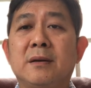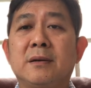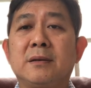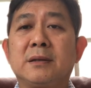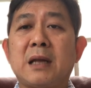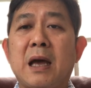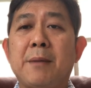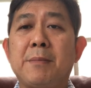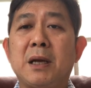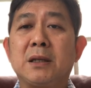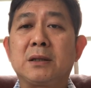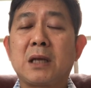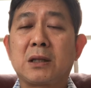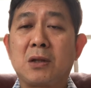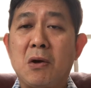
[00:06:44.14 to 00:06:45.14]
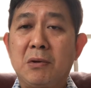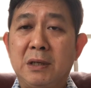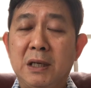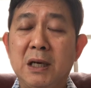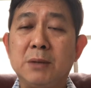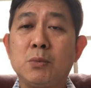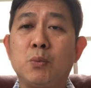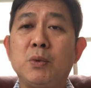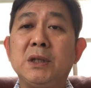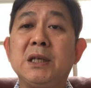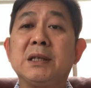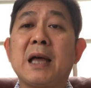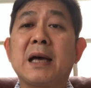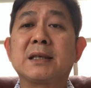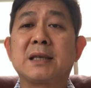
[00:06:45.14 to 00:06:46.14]
นะมันจะต้องเดินบนวิถี
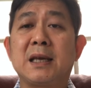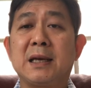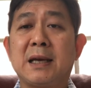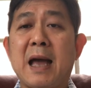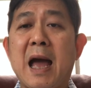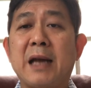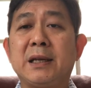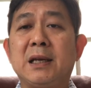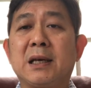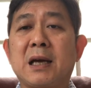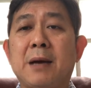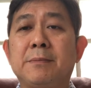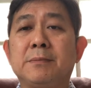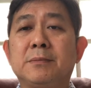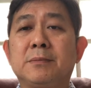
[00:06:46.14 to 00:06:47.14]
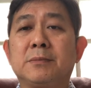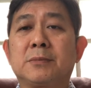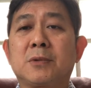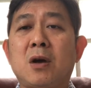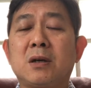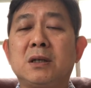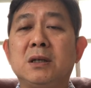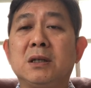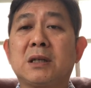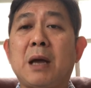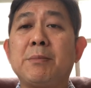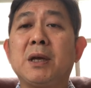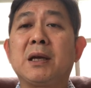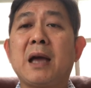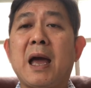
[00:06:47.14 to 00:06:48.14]
ทางสายกลางนี่นะครับ ก็คือทำ
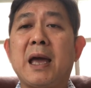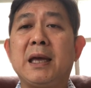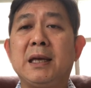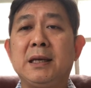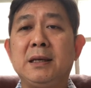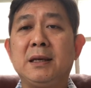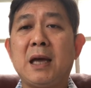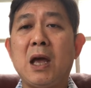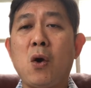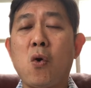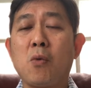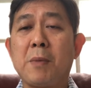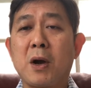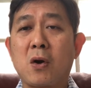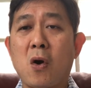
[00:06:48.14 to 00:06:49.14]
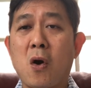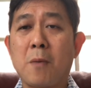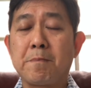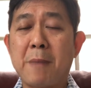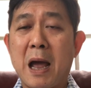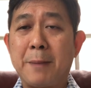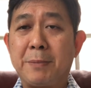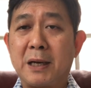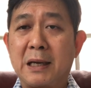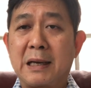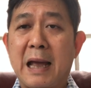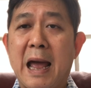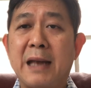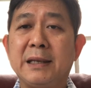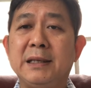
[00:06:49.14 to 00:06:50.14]
ยังไงให้องค์ประกอบ 8 ประ
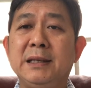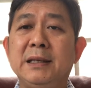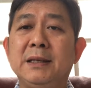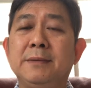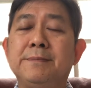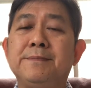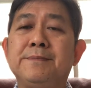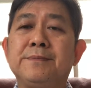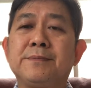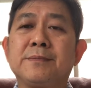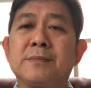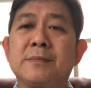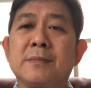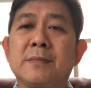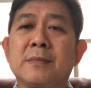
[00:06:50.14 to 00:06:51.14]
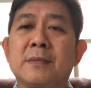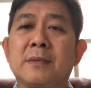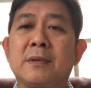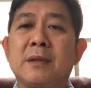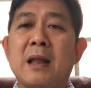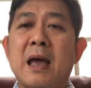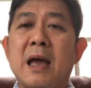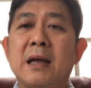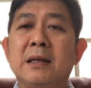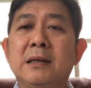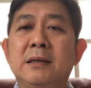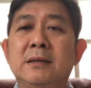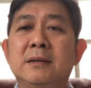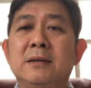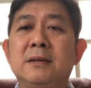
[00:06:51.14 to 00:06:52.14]
การนี้นะ
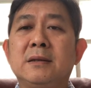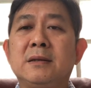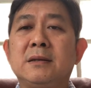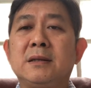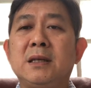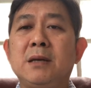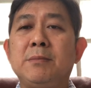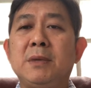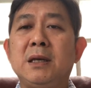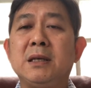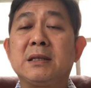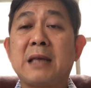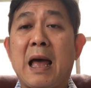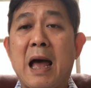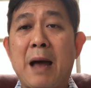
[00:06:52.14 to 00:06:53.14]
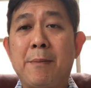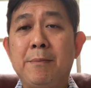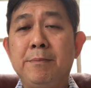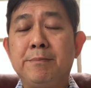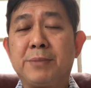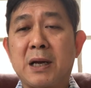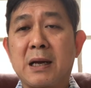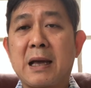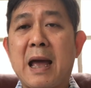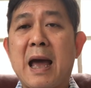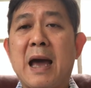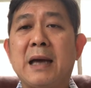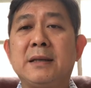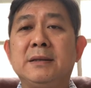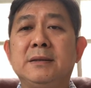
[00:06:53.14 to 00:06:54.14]
ที่มี 3 ประกา
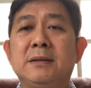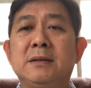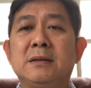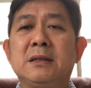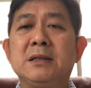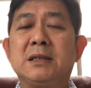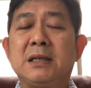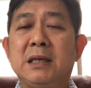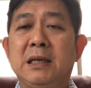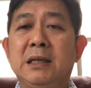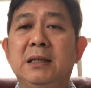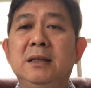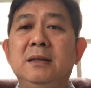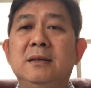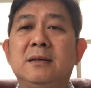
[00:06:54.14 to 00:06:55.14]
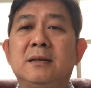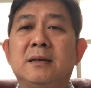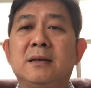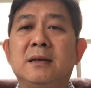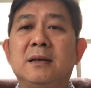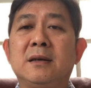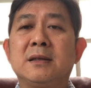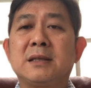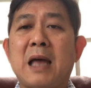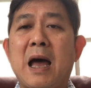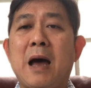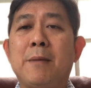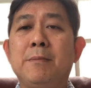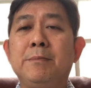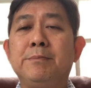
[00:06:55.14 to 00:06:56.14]
รคือศีล
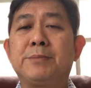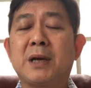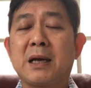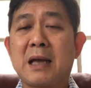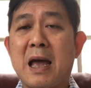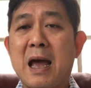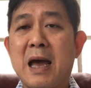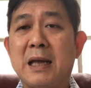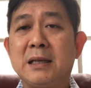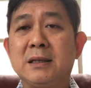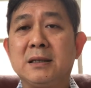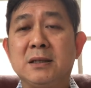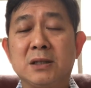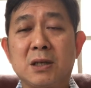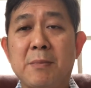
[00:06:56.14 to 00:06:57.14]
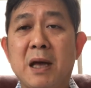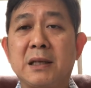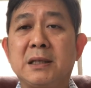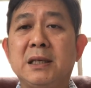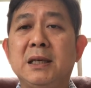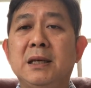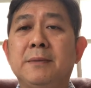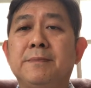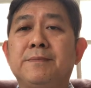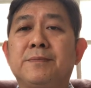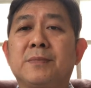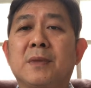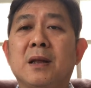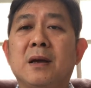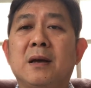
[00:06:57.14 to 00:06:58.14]
3 ประการคือสมาธิ
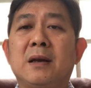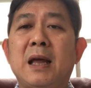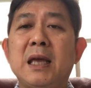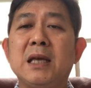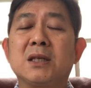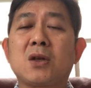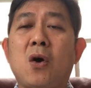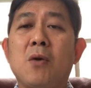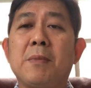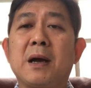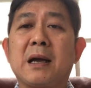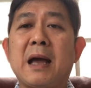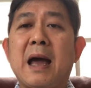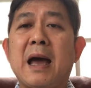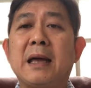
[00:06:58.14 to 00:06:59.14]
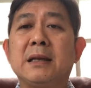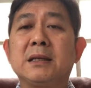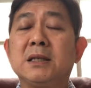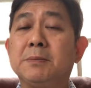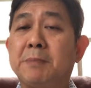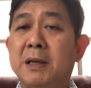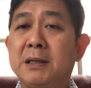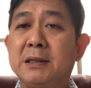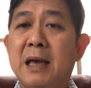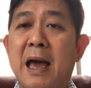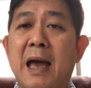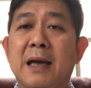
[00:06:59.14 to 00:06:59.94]
และอีก 2 ประการคือปัญญา